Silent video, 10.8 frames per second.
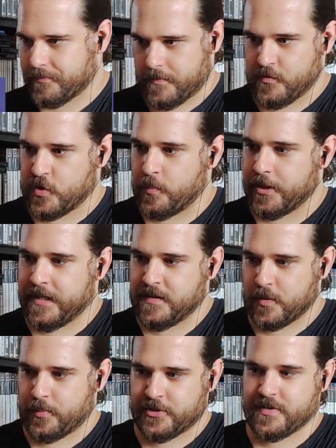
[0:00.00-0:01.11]
Só para aqui,
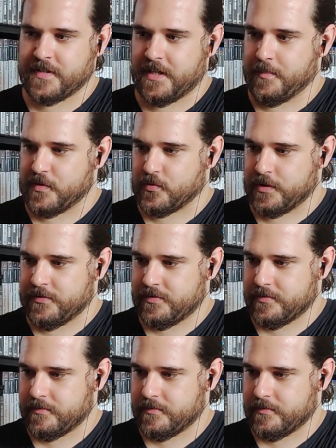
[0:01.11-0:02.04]
só para estas animações,